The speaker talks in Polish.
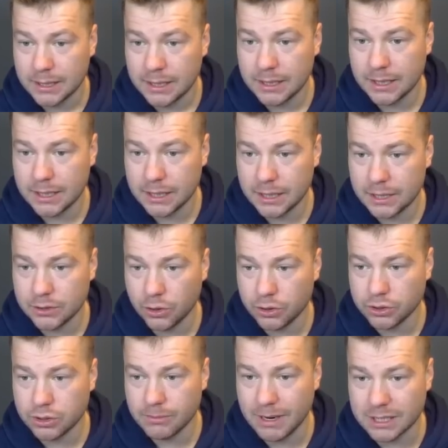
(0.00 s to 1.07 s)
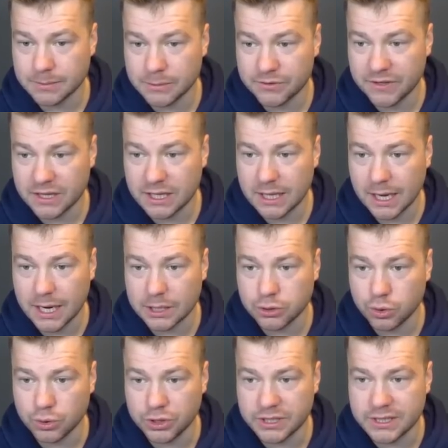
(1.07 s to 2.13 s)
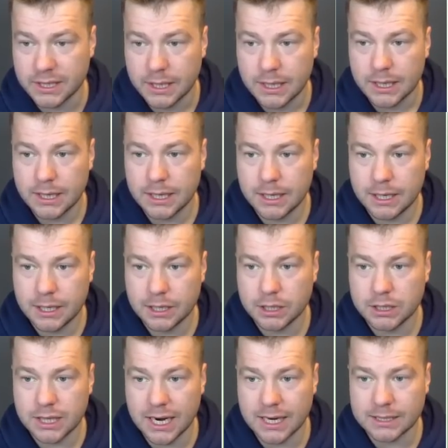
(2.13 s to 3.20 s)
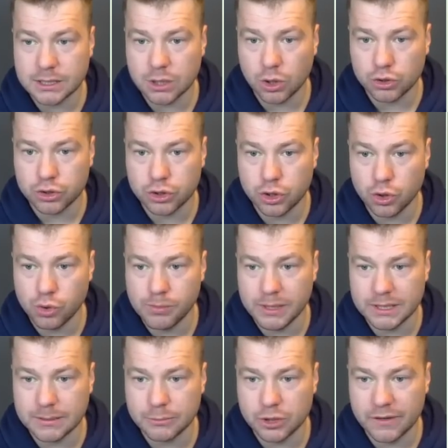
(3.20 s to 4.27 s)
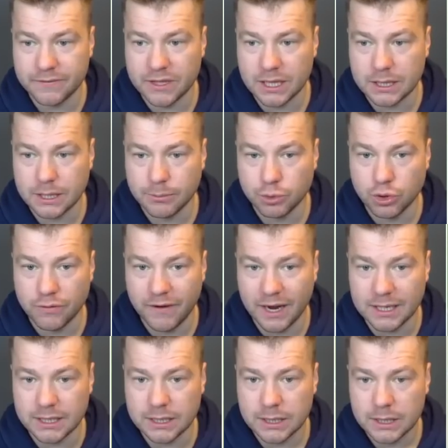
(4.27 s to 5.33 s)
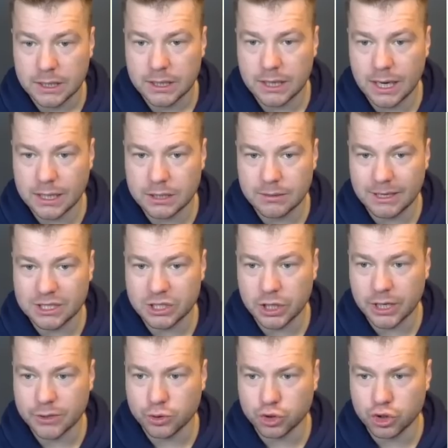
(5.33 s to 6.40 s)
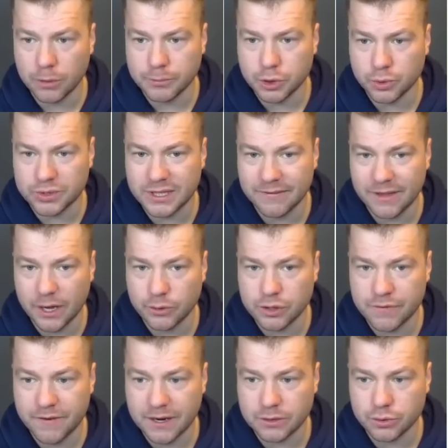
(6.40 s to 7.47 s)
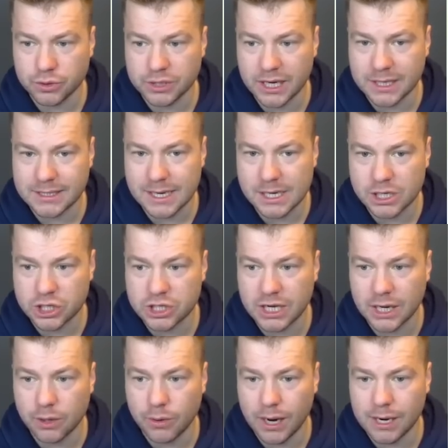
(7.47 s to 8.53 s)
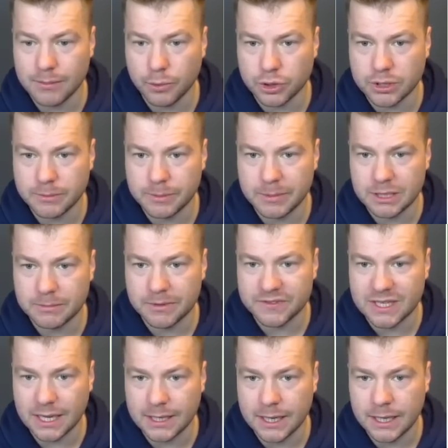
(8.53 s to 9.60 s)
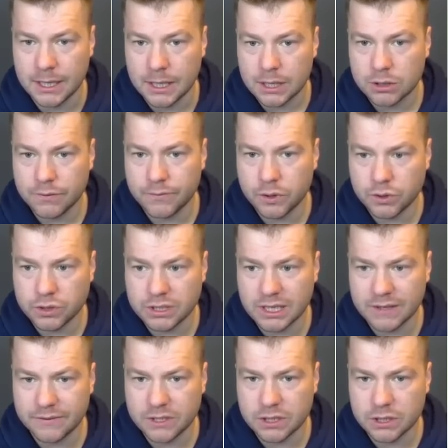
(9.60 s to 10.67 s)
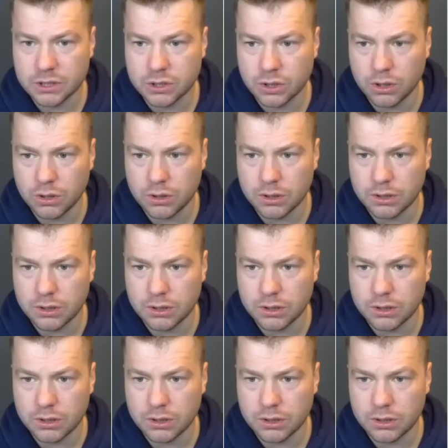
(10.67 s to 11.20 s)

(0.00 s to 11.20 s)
E, no i zobaczmy, świetnie Douglas Lewis. E, teraz od tyłu będziemy to ewidentnie budowali, e, ale zobaczcie, jak już dobrze ustawiają się Francuzi, jak zagęszczają, ale może my będziemy w stanie to wykorzystać, wiecie co?